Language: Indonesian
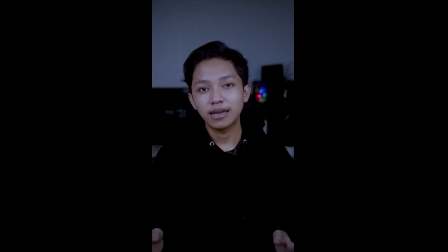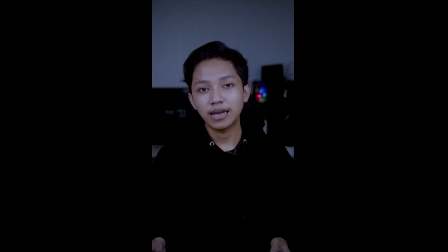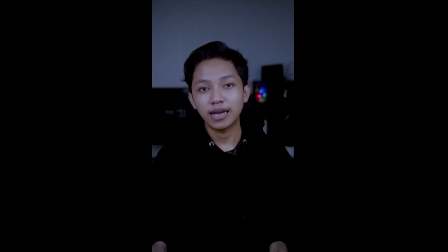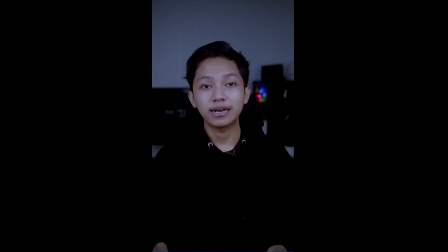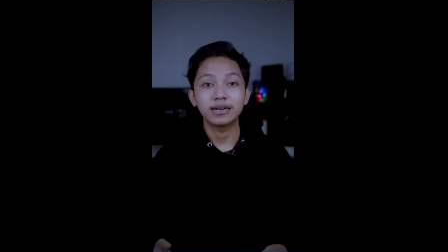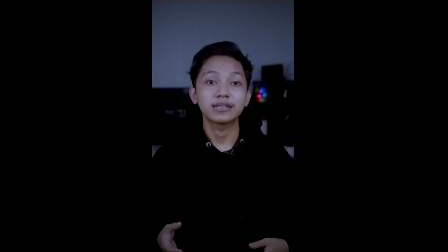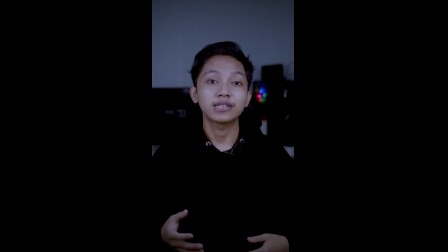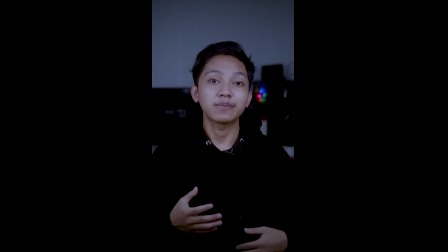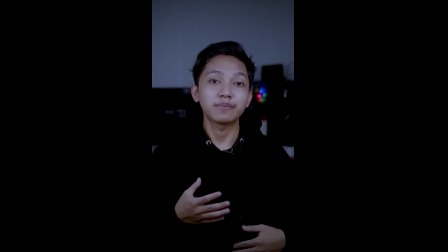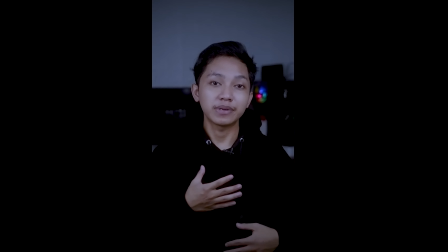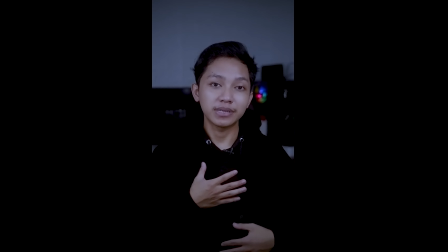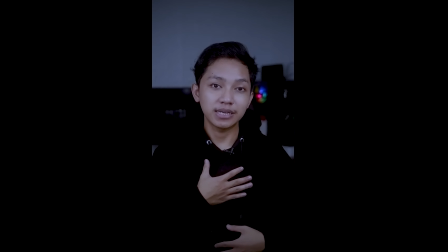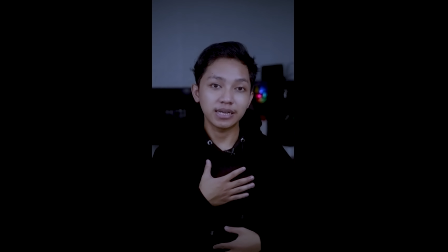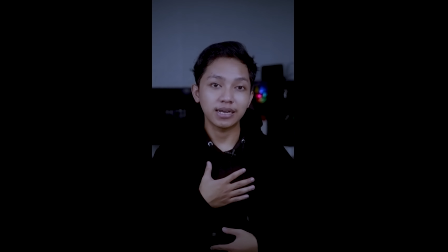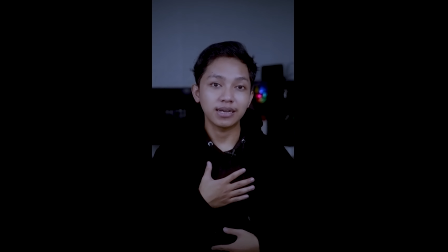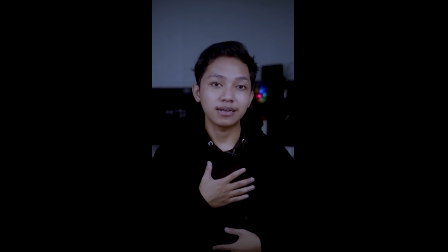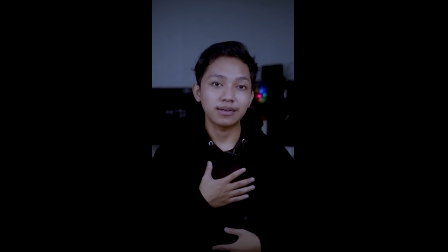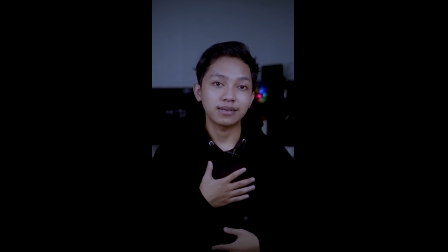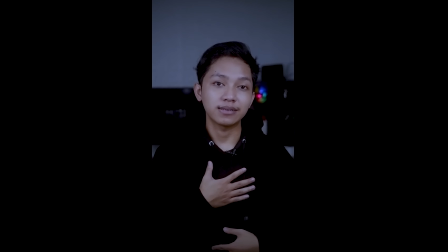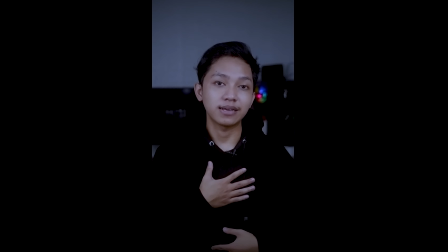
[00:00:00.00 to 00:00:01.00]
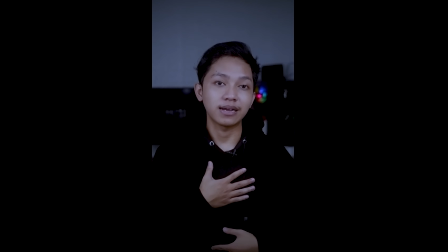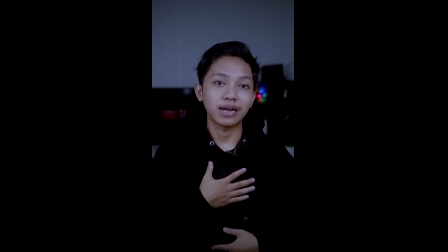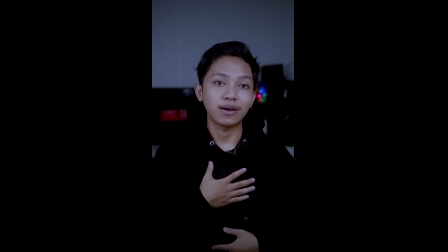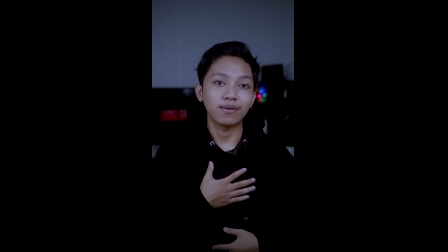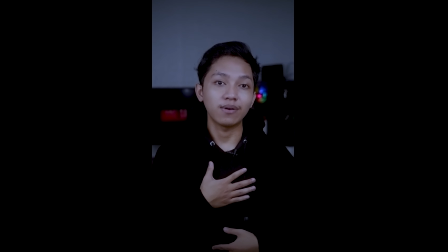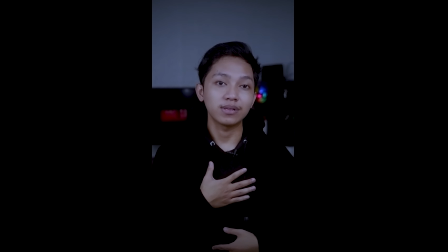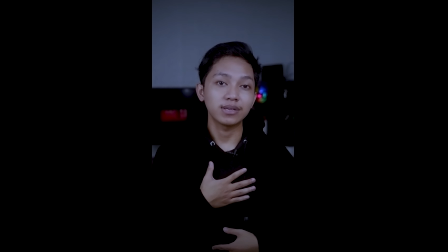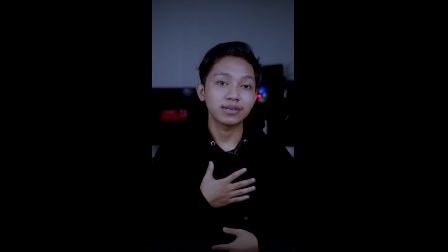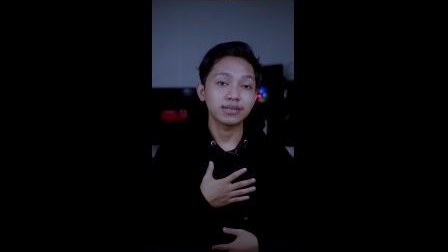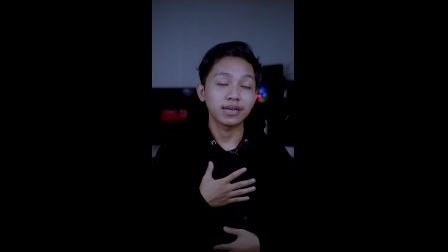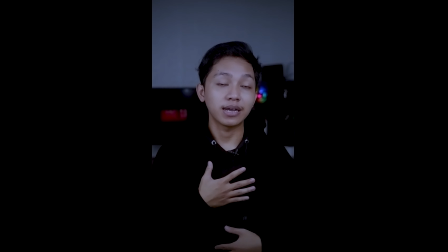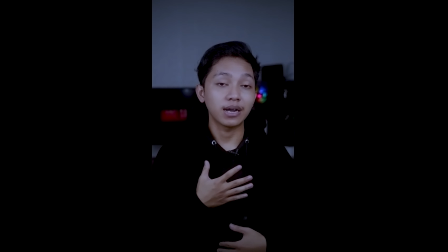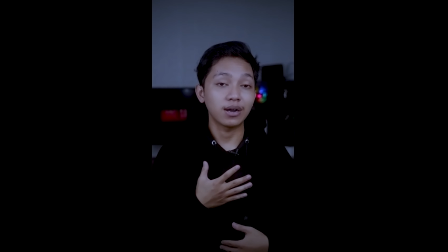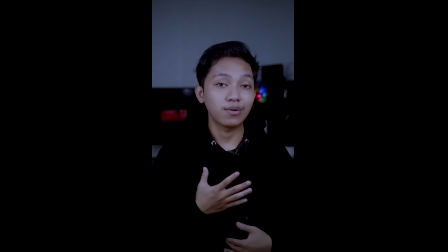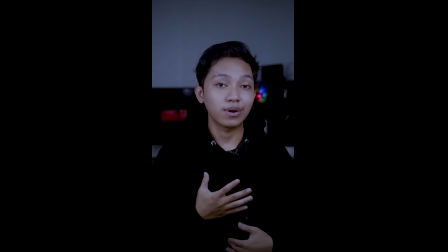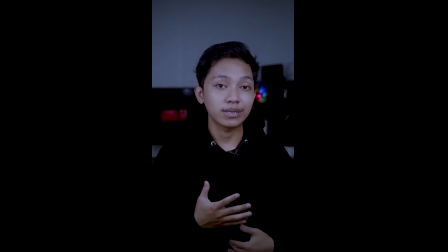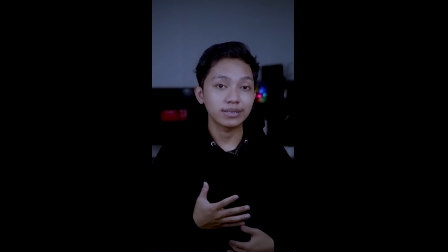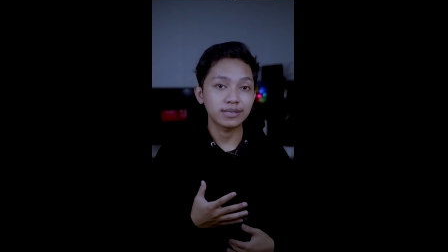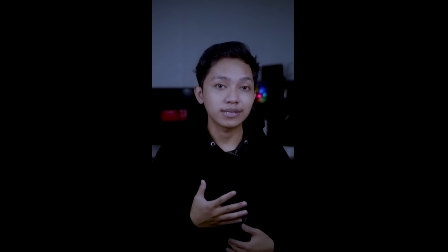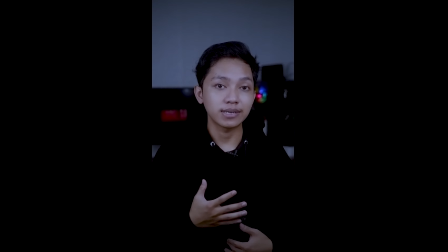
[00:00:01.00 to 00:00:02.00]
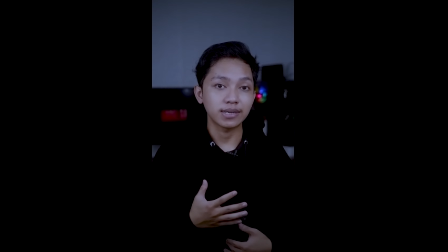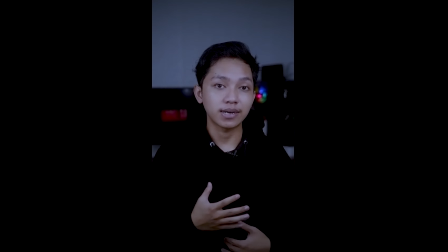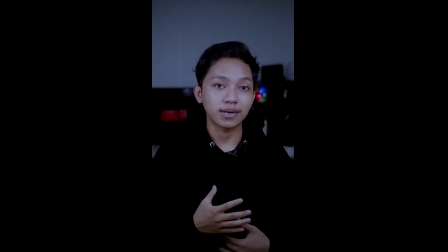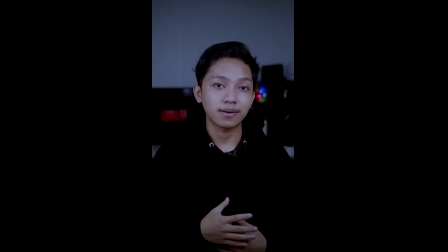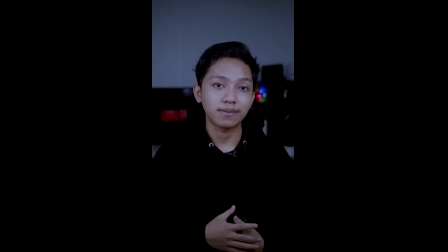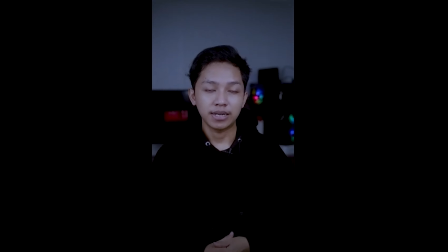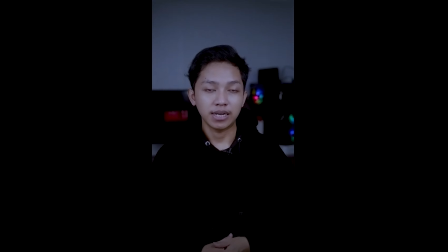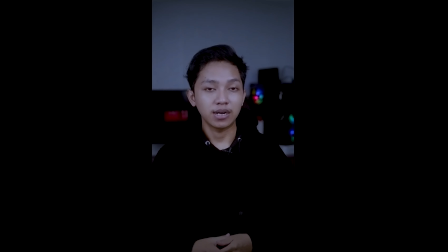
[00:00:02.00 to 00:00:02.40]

ada temennya yang awalnya dia khawatir.